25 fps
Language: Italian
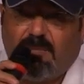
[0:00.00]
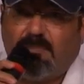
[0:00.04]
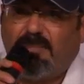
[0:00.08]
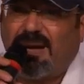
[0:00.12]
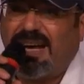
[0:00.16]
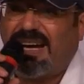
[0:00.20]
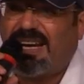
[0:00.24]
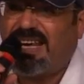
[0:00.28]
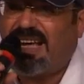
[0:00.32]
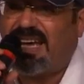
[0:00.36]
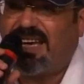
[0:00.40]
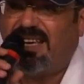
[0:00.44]

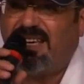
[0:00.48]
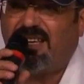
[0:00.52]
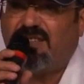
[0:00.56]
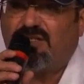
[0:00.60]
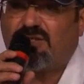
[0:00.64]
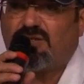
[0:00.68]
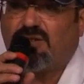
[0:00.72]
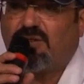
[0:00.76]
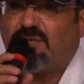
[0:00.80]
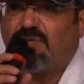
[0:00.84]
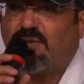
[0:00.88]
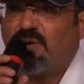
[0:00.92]
Maria
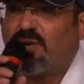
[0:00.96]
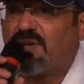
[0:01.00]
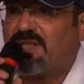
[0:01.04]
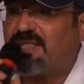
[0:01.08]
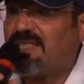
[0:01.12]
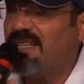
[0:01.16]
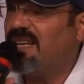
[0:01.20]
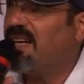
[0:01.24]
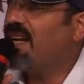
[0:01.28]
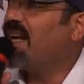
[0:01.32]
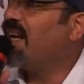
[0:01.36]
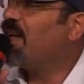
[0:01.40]
Izzo
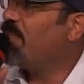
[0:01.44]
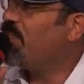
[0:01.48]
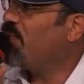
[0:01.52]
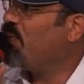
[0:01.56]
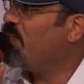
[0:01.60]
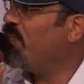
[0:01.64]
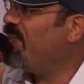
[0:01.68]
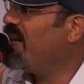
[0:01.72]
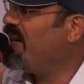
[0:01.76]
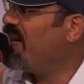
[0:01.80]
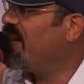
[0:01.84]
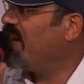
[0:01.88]
forse era la
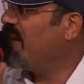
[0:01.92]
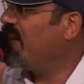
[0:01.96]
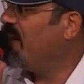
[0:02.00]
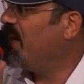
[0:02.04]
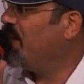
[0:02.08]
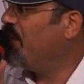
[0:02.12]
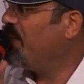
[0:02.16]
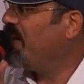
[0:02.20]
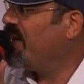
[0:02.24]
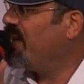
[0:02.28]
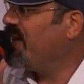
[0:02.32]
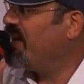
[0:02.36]
più bella
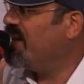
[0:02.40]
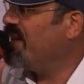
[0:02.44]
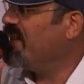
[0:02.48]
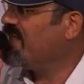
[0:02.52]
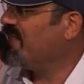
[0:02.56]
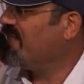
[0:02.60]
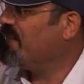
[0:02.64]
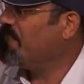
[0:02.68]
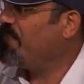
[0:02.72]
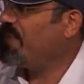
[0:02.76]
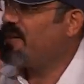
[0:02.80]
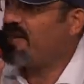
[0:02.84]
del
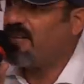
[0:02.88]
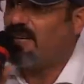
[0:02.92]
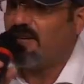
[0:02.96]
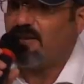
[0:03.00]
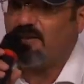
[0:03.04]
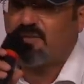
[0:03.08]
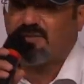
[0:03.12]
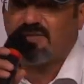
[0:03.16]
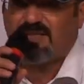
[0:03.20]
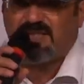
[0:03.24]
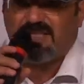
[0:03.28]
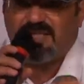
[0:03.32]
paese, perché
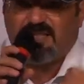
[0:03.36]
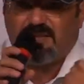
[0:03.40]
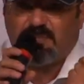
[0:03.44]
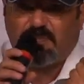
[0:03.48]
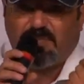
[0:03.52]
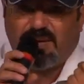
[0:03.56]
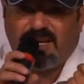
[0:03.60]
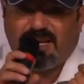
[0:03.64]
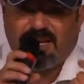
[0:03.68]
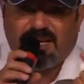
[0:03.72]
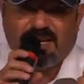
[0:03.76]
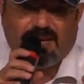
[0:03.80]
non si
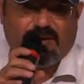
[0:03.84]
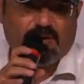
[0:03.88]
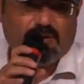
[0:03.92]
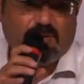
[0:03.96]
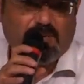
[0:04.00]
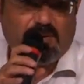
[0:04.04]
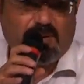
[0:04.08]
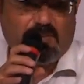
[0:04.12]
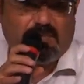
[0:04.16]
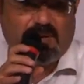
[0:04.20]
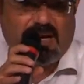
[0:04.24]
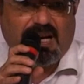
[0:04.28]
spiega
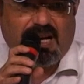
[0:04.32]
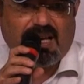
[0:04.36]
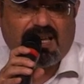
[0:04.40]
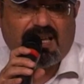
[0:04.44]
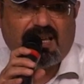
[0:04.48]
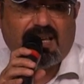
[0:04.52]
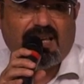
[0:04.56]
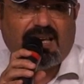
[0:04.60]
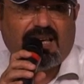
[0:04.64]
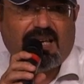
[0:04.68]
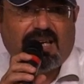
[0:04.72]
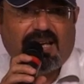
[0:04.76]
come mai
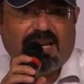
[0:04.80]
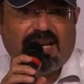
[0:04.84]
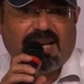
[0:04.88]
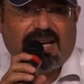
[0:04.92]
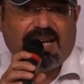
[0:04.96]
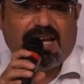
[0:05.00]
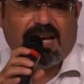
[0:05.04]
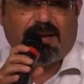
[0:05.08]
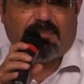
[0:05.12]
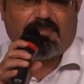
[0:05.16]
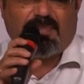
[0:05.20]
le